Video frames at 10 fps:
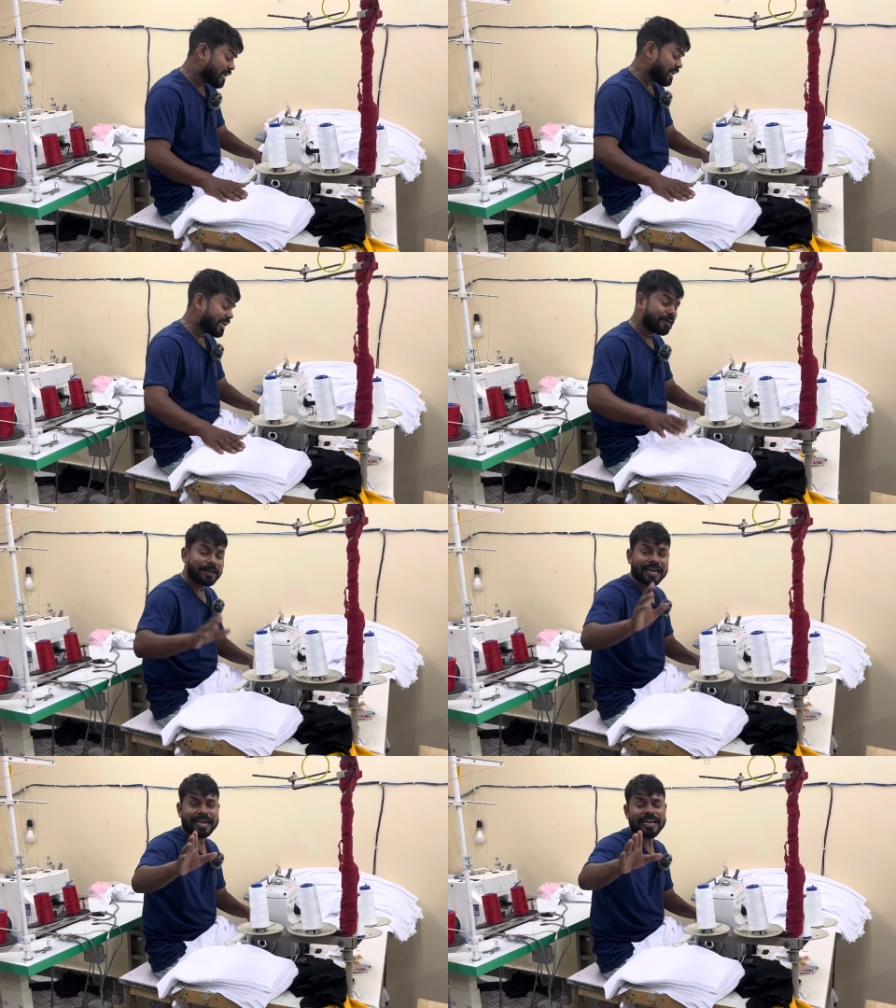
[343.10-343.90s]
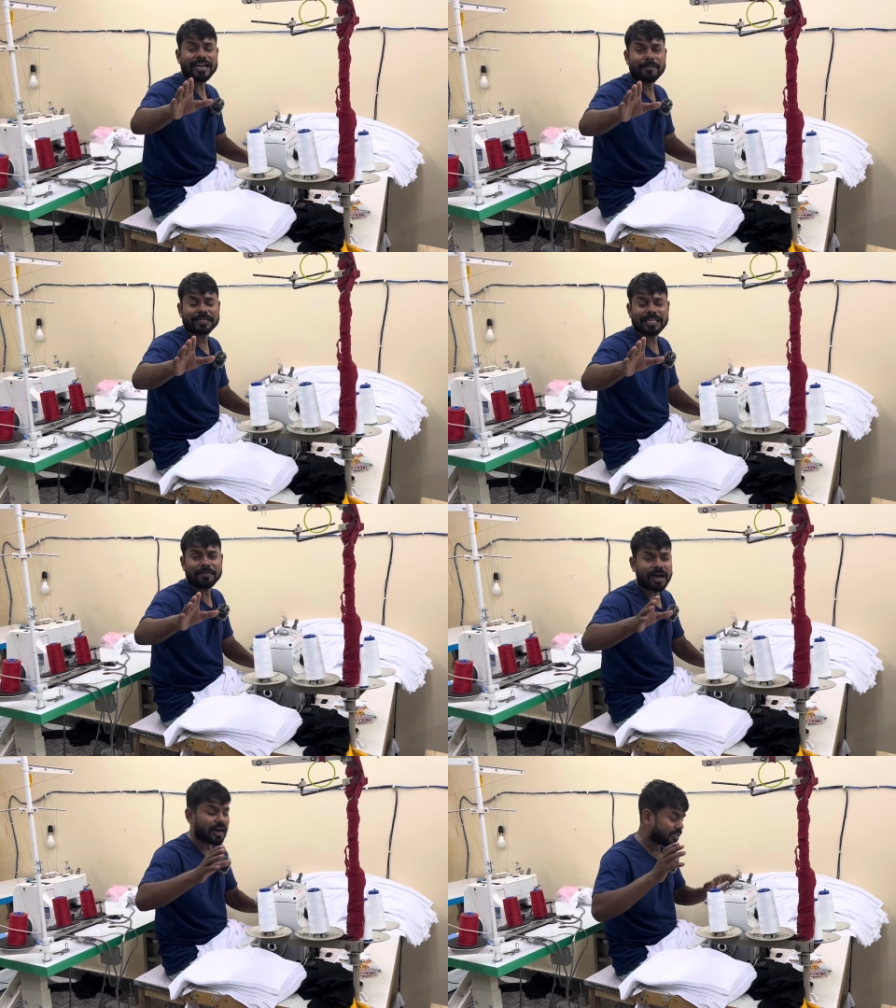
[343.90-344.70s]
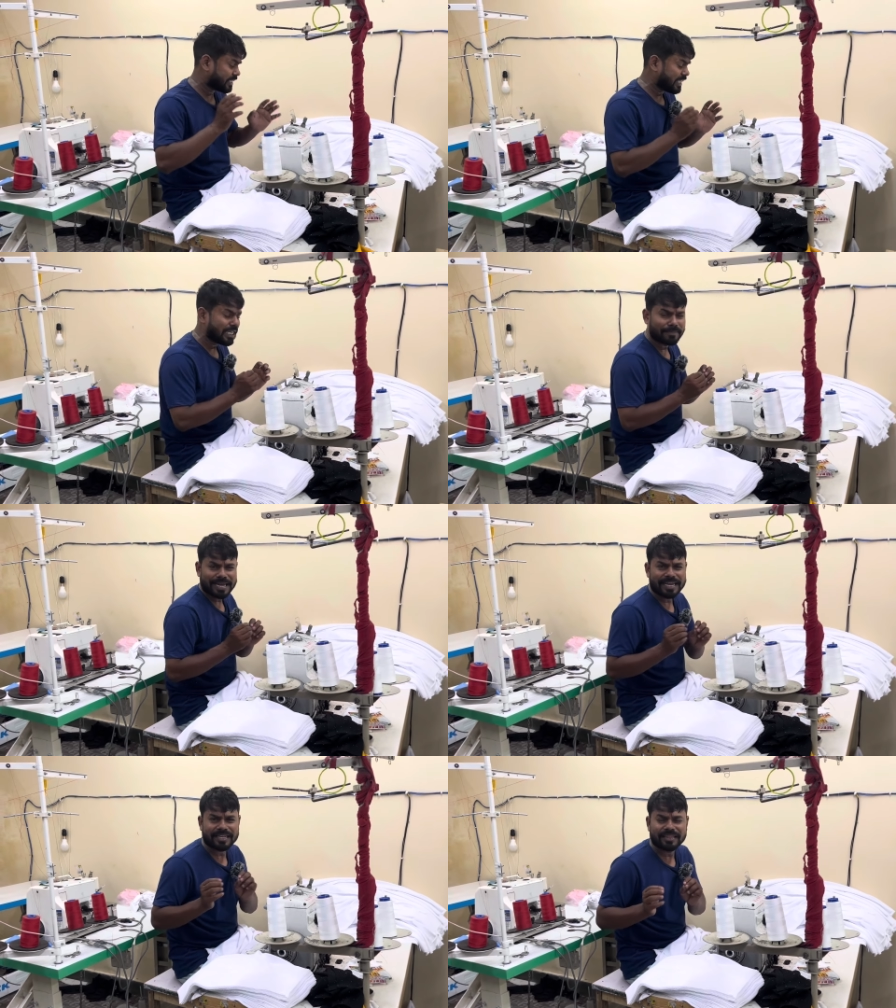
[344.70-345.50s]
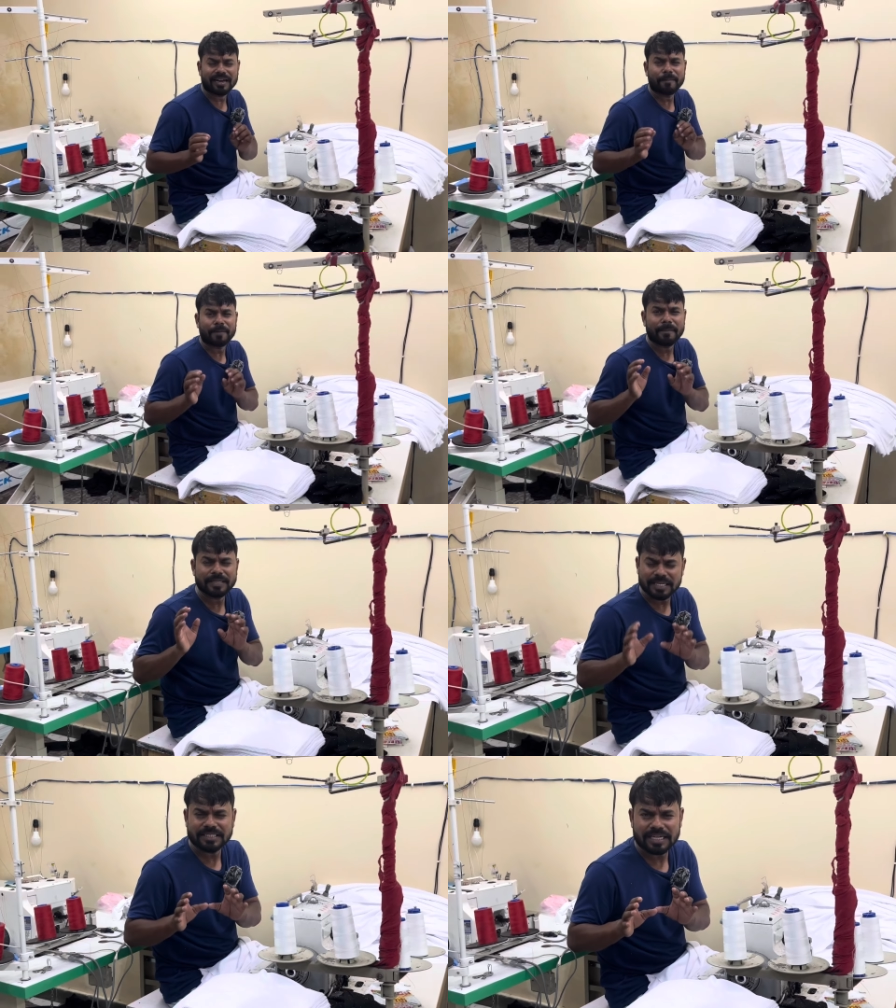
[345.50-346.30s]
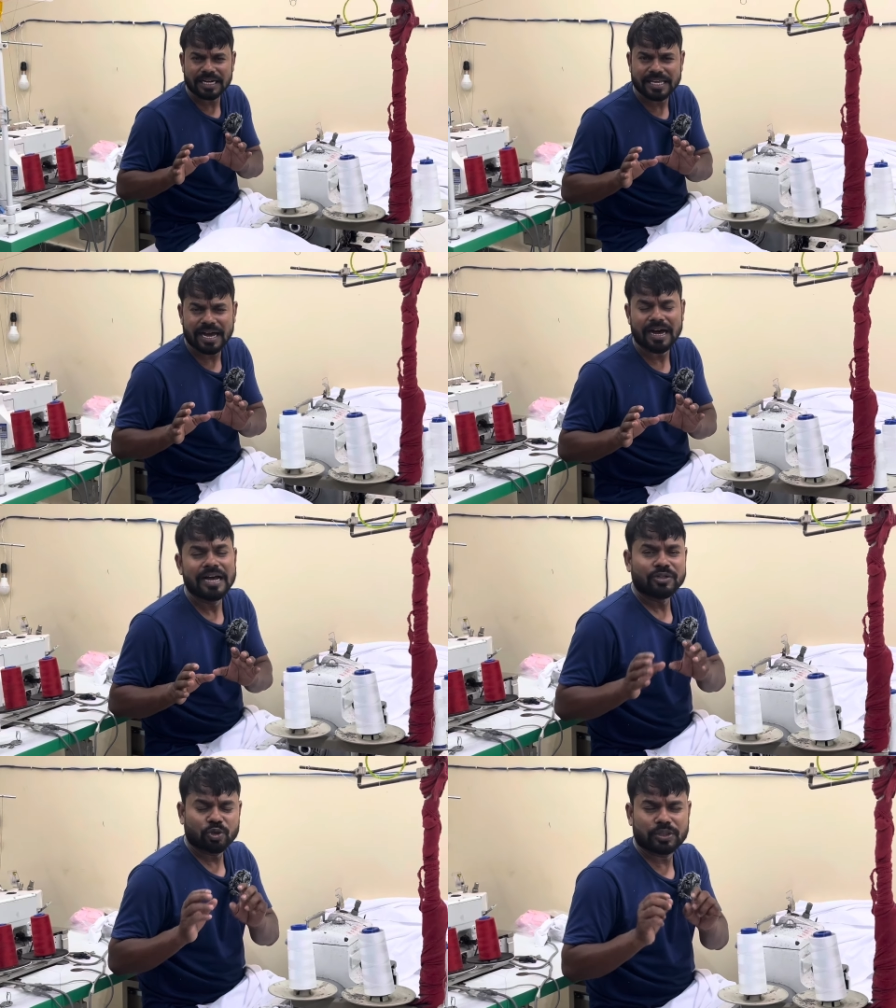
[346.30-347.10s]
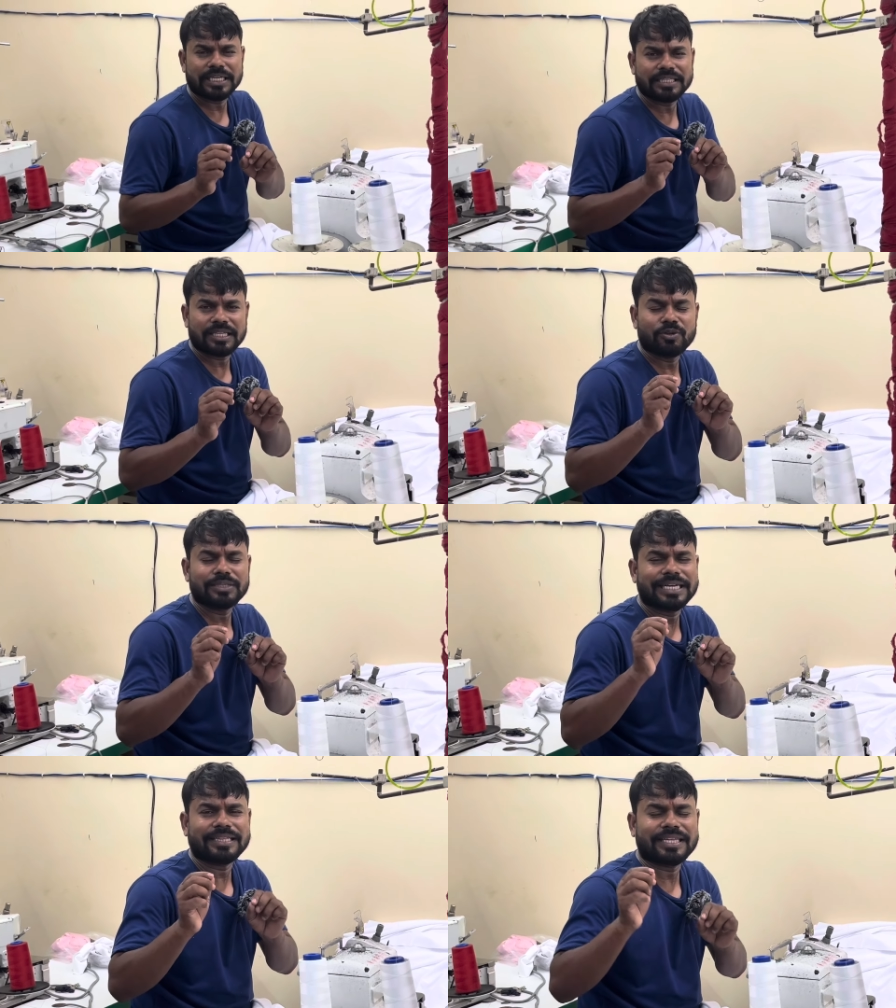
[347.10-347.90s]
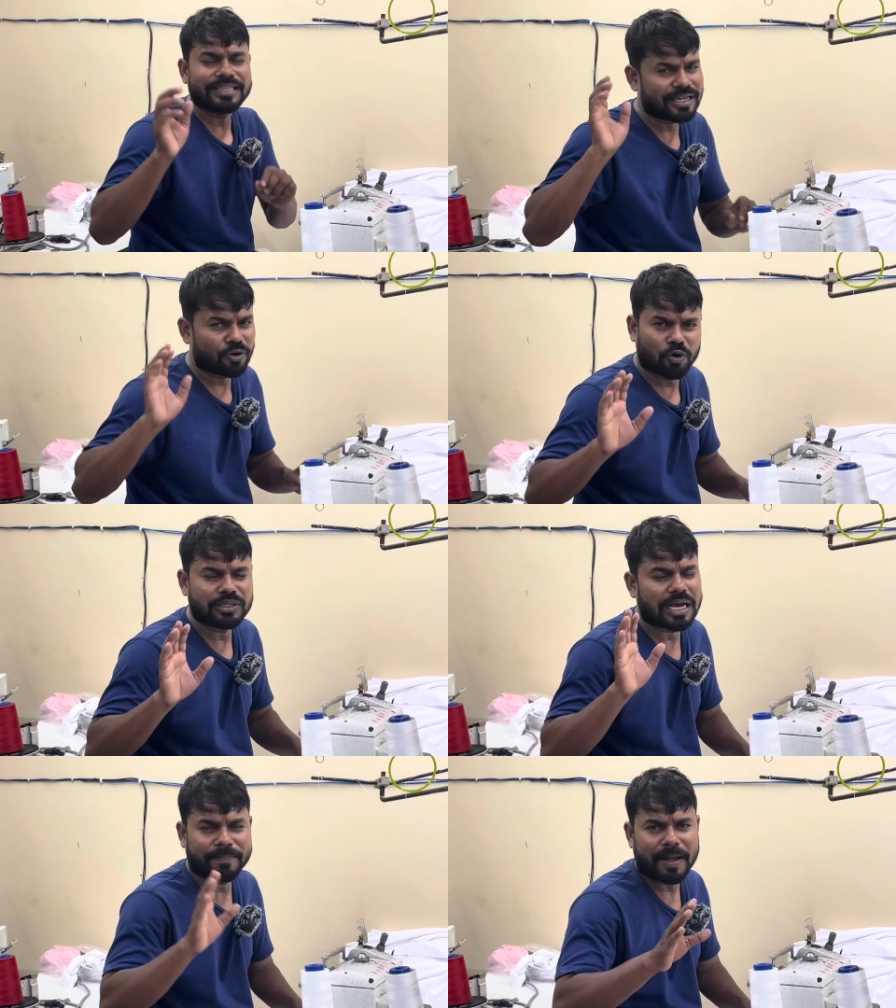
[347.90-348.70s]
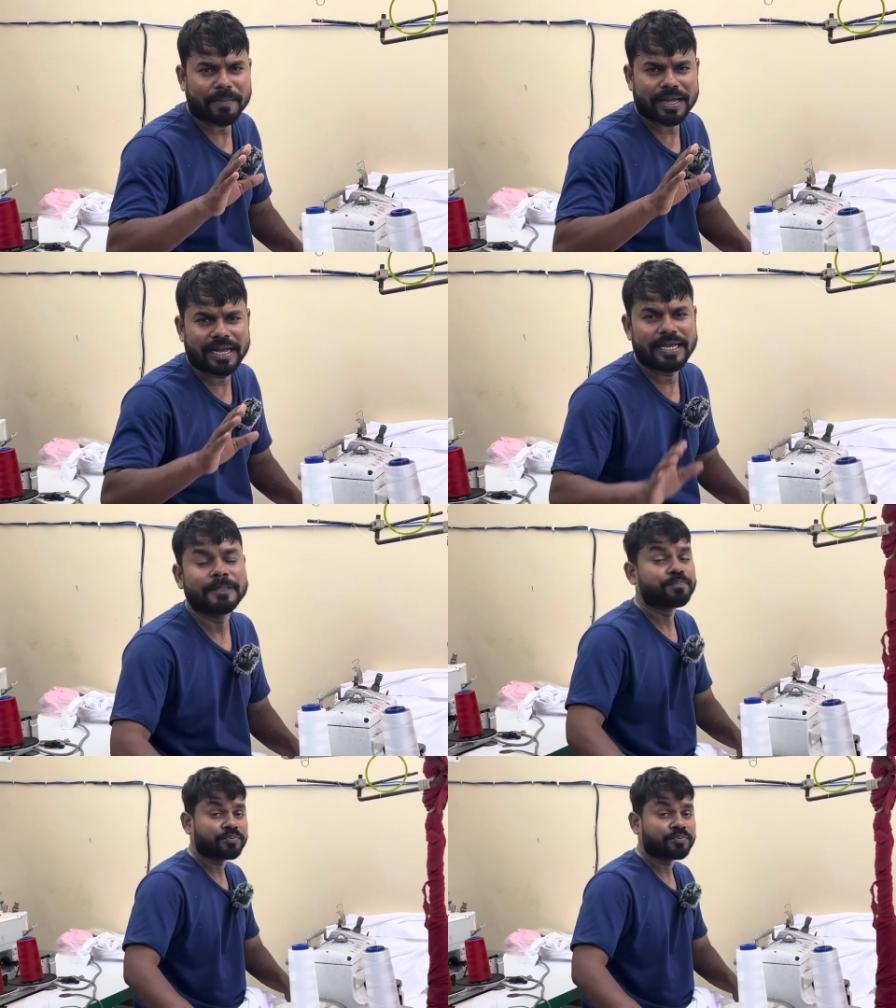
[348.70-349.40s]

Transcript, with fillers: लेकिन मेरा कहने का मतलब है अगर तीन महीने के अंदर आपका बिजनेस चल गया तो तीन तीन छह तीन तीन नौ हजार रुपए आपके गए